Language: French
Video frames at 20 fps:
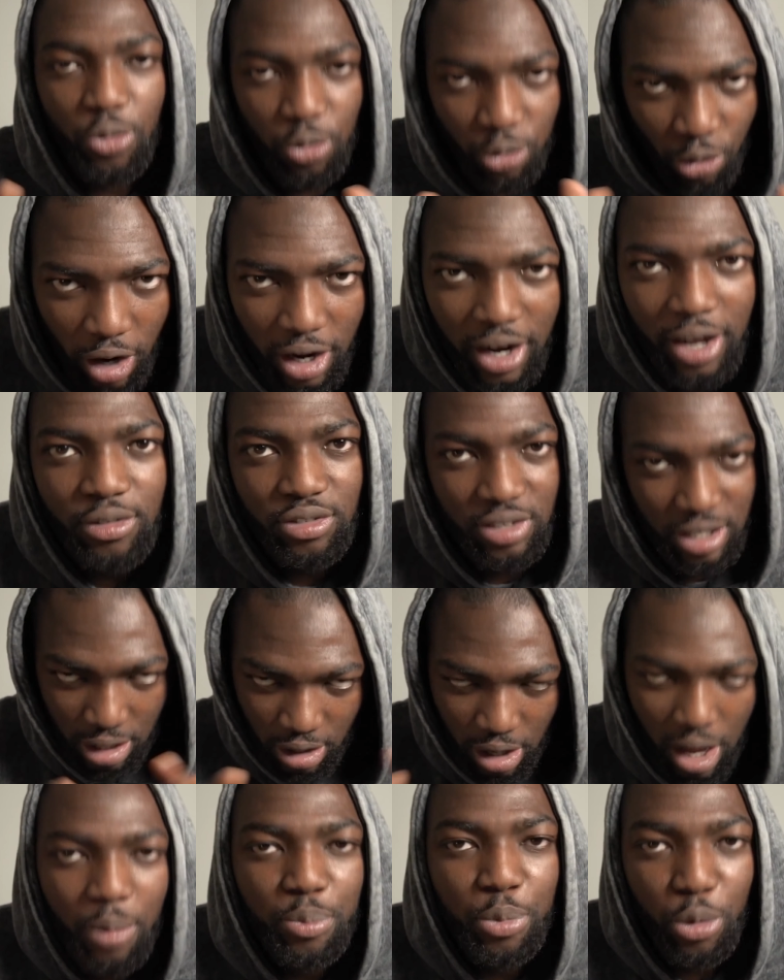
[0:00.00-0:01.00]
Voilà, vous
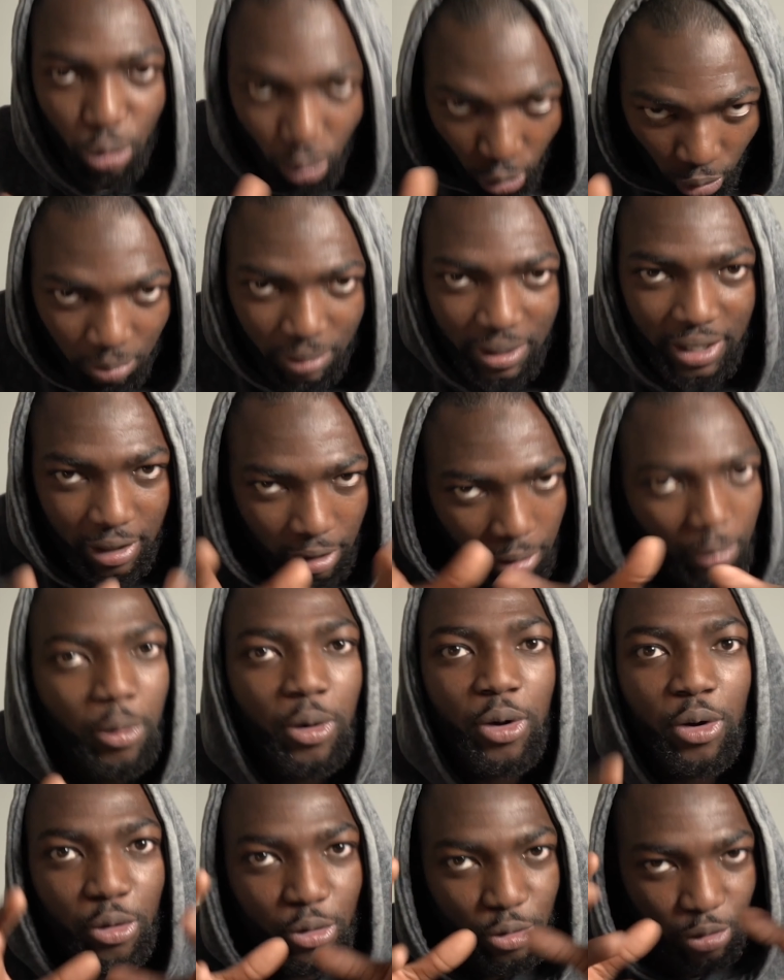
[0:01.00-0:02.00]
avez un peu compris
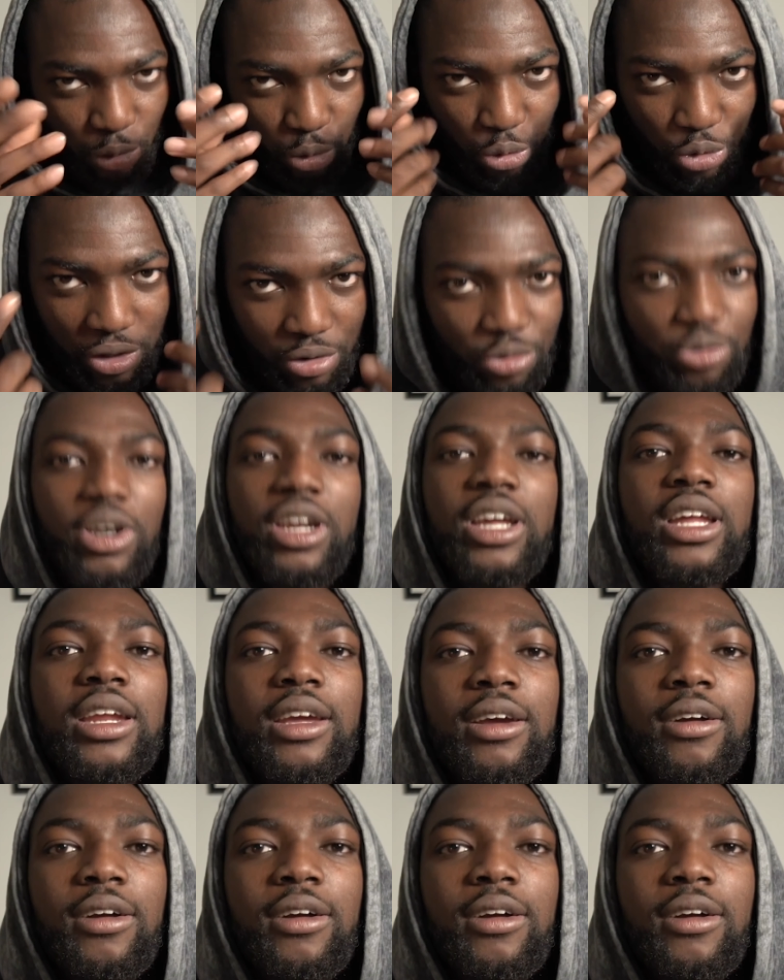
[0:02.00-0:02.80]
comment lui voyait